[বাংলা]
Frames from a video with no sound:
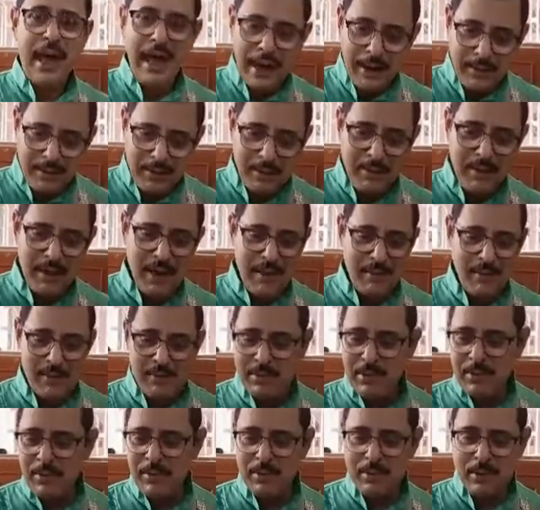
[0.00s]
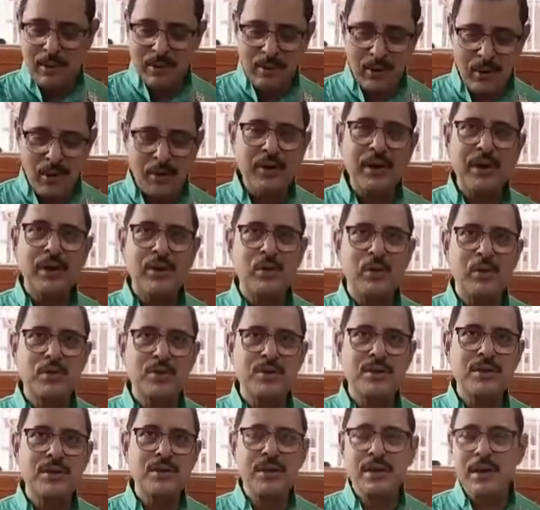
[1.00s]
এইভাবে আমি বিভিন্ন ধরনের
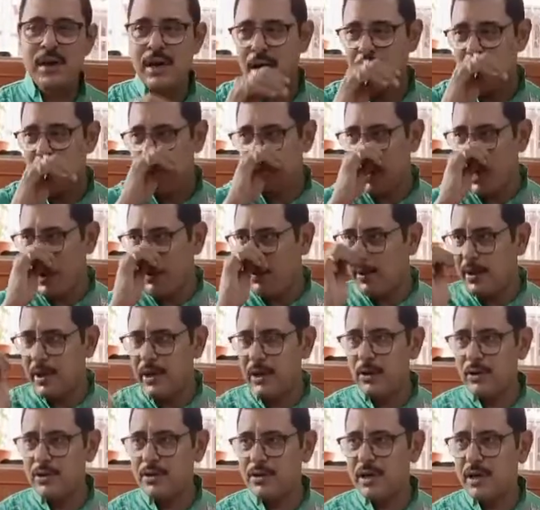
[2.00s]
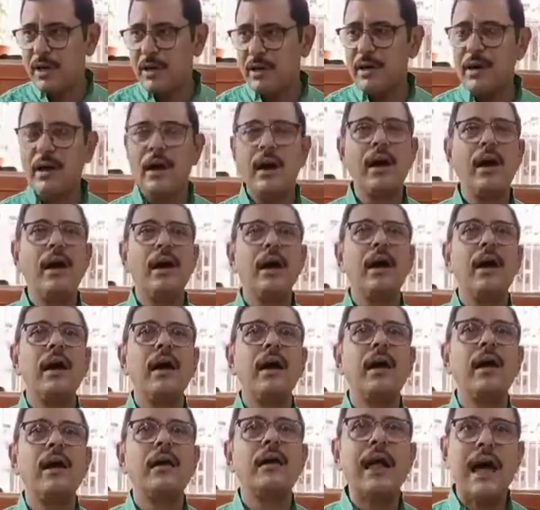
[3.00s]
করছি যেমন কি হচ্ছে
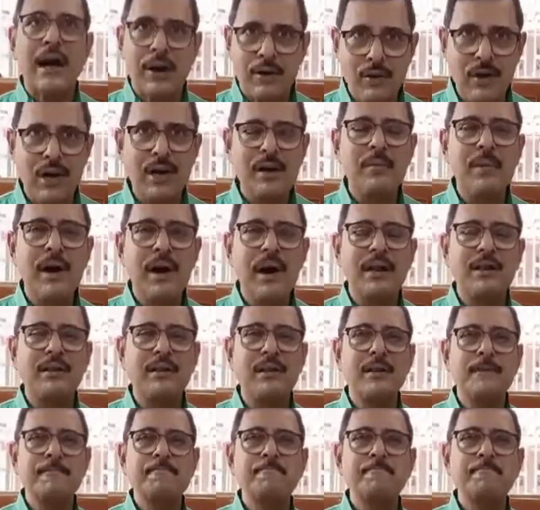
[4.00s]
নারকলের মালা দিয়ে